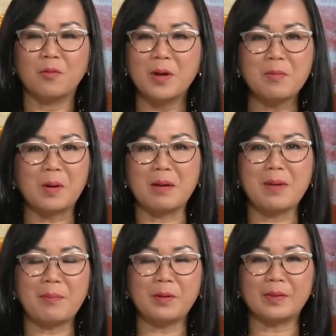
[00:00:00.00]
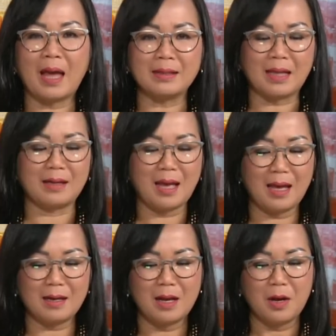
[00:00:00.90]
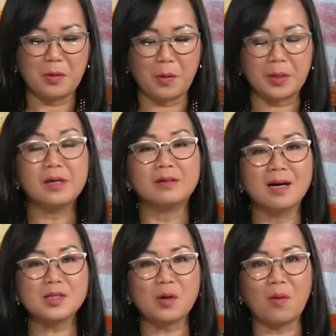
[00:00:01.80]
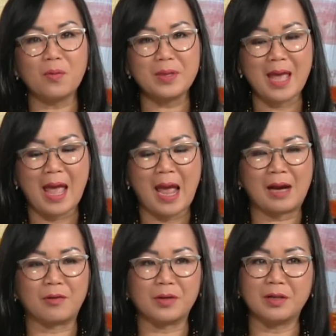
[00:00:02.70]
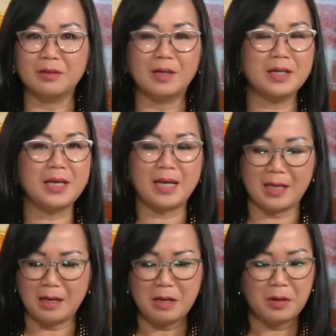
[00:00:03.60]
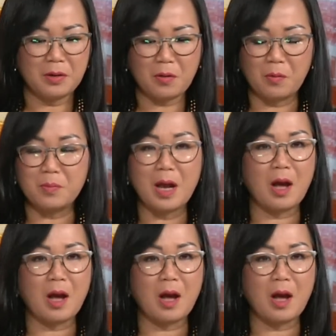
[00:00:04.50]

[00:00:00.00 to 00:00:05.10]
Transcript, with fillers: Nguyên một cái bếp nó tan tành hết. Rồi cửa sổ nhà, rồi cửa gì á, nó cũng